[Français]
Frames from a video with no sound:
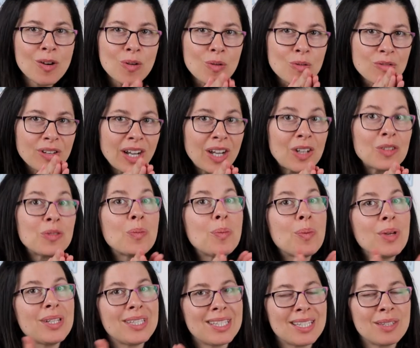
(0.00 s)
ouvrir une
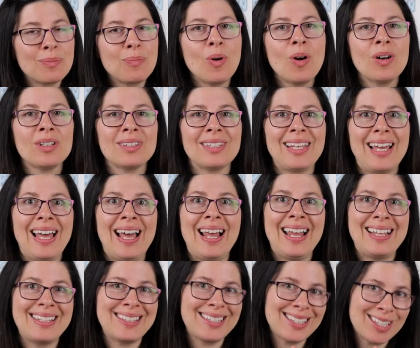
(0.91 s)
petite porte à
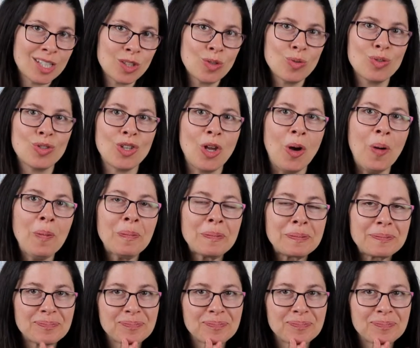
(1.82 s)
la discussion